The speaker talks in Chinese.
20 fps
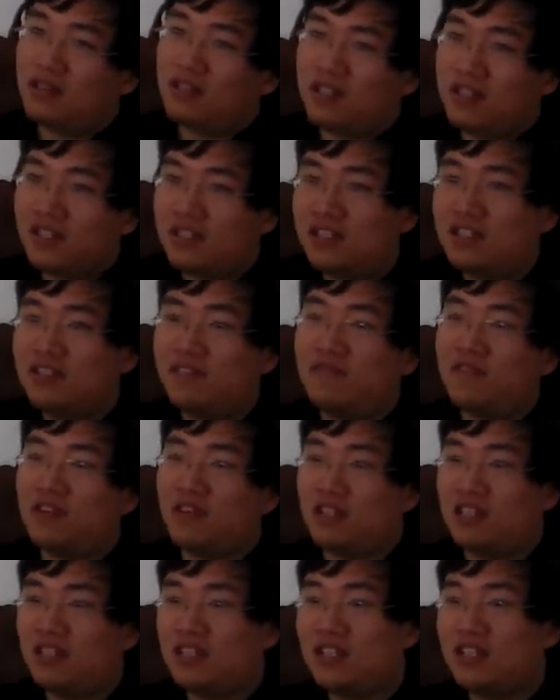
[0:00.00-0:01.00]
你是
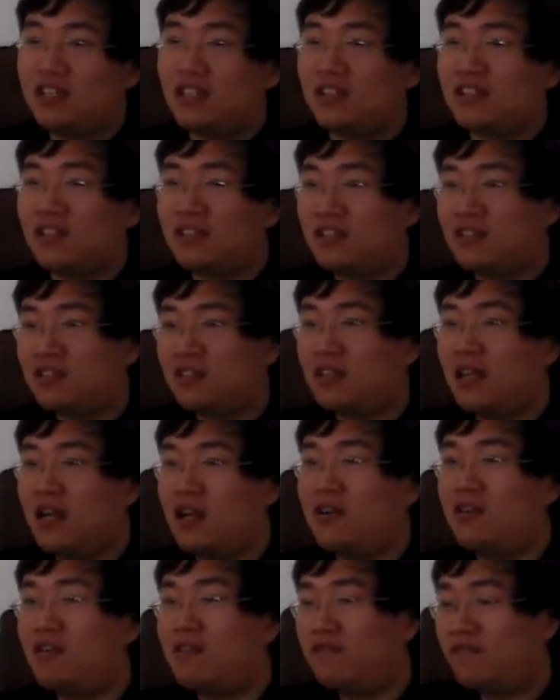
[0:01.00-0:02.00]
否一定
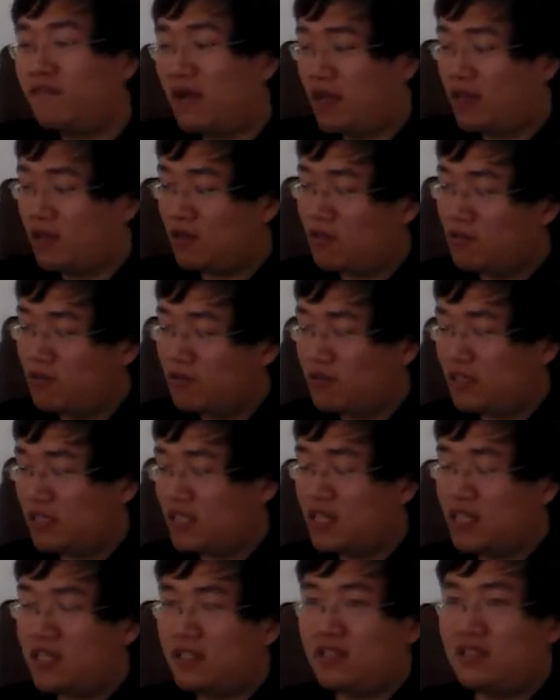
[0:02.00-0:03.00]
能够反攻以
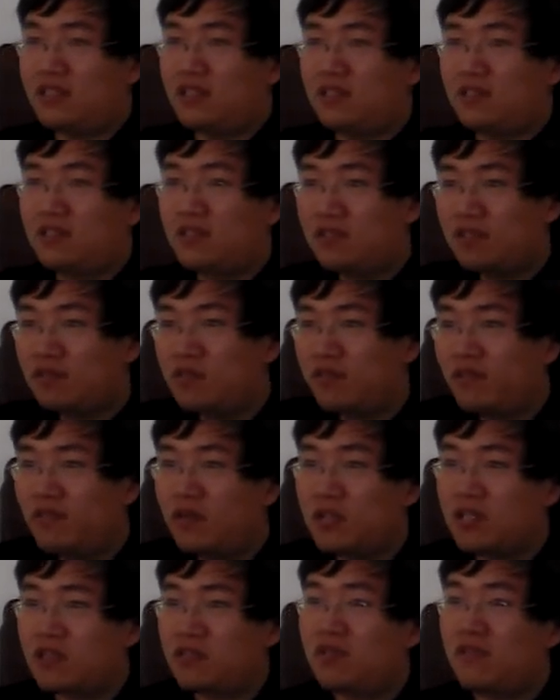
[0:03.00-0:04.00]
见其实？是
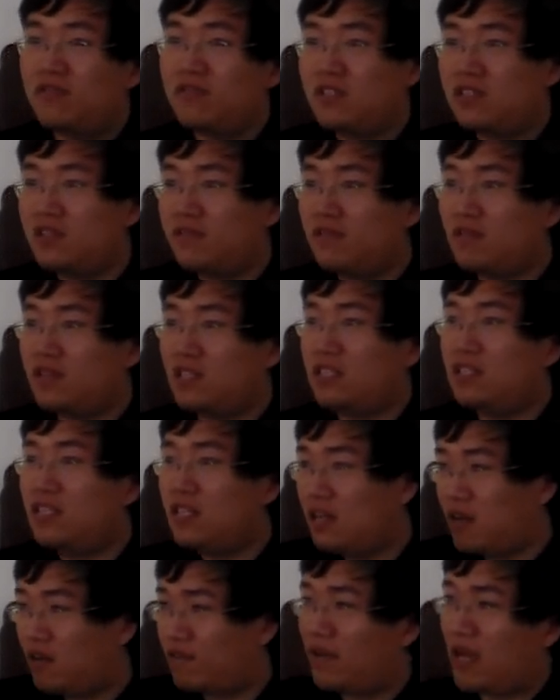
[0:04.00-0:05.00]
或者说是否一
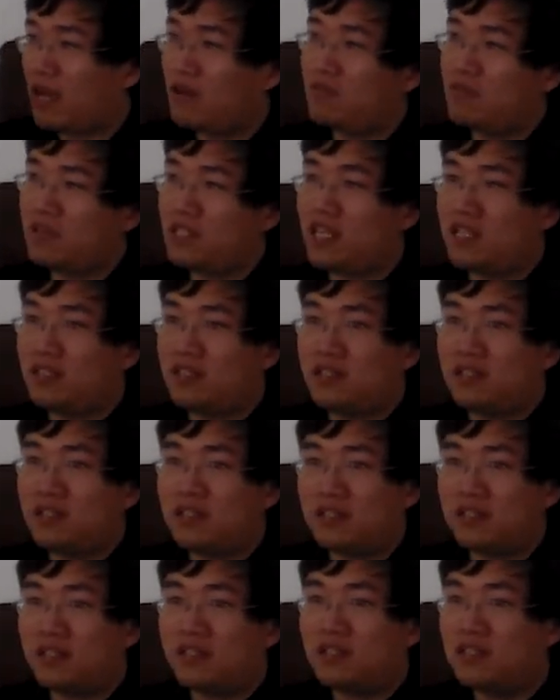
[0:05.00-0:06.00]
定要反攻以见其
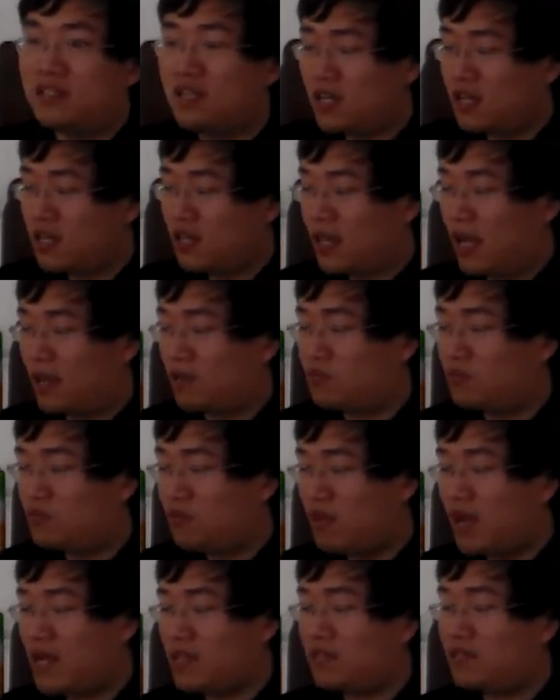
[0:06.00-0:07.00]
实？这两句
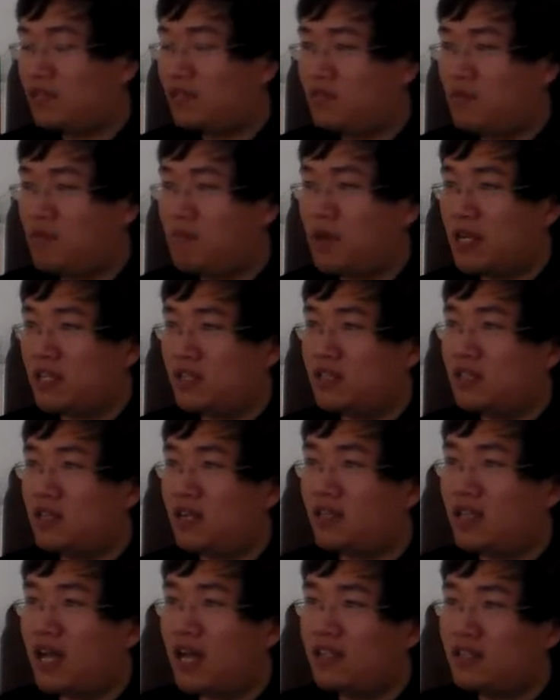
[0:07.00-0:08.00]
话其实从本质
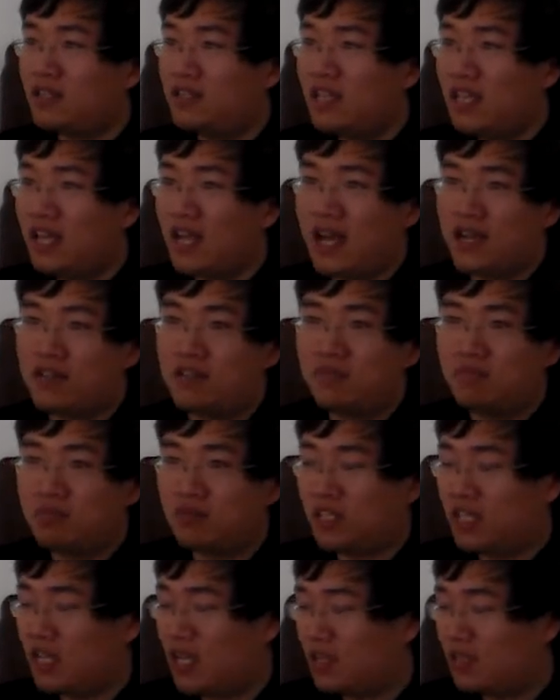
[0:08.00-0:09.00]
上它的内涵是
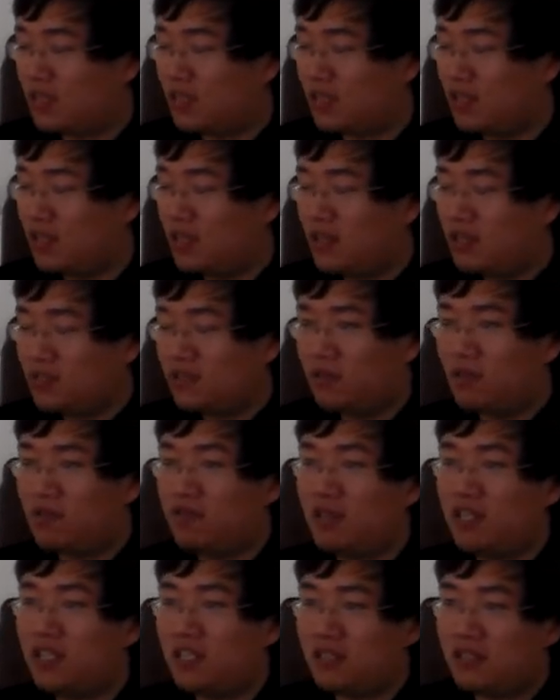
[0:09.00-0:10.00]
不一样的。
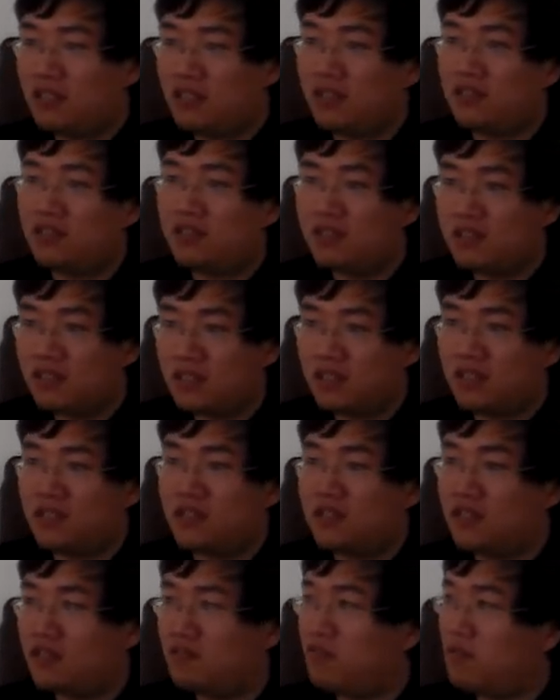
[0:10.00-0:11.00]
穷理以治其
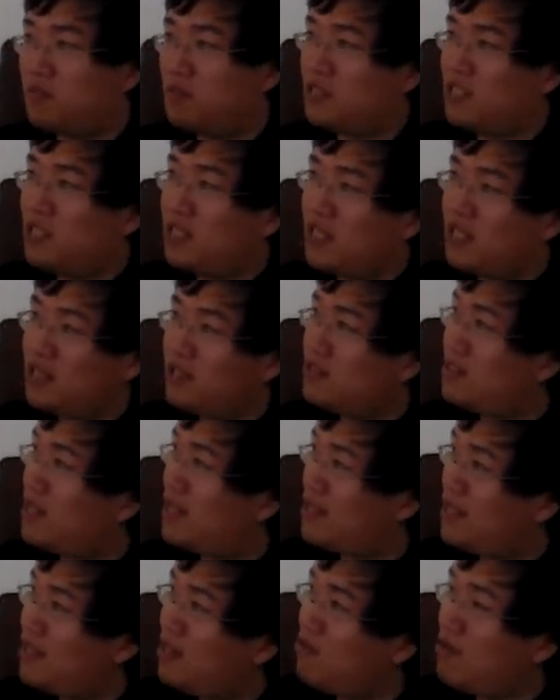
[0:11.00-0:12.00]
知，我们今天
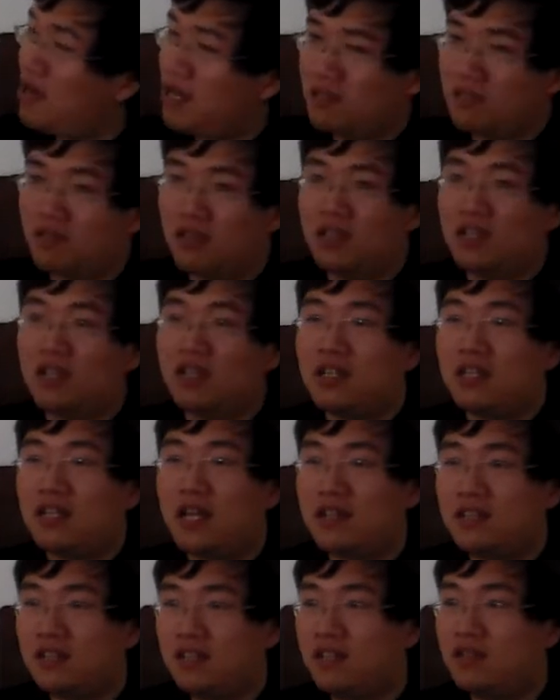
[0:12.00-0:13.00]
简单的话说，
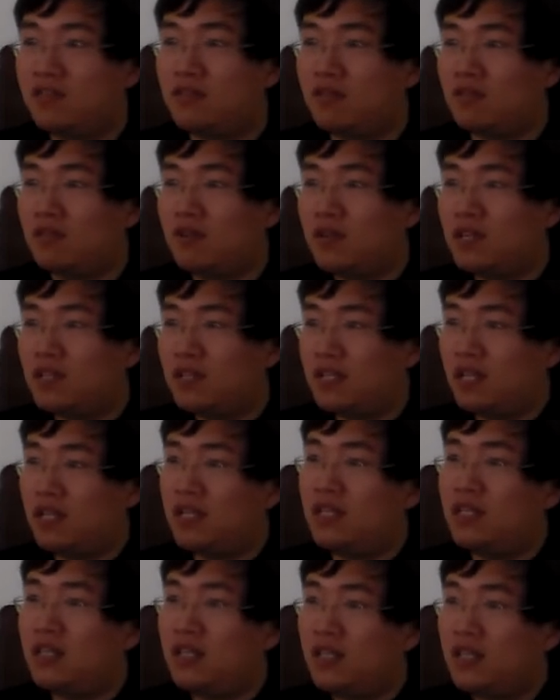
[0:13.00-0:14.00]
它是一种
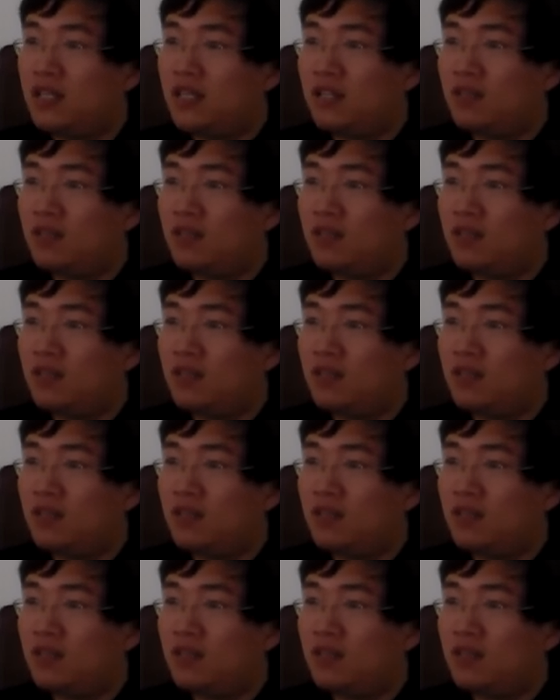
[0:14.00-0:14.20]
人